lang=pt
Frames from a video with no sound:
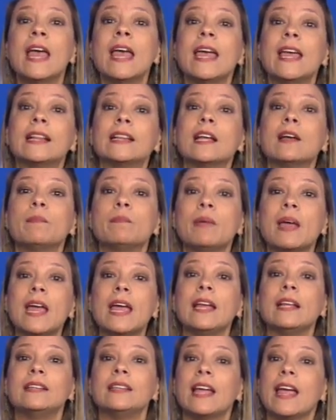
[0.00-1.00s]
E
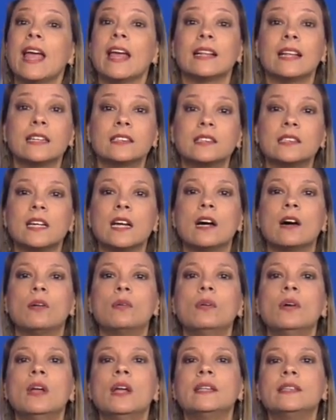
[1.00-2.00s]
também tem
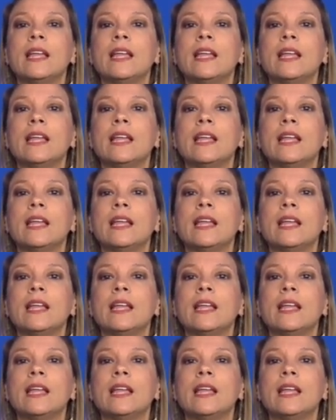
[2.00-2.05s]
redação,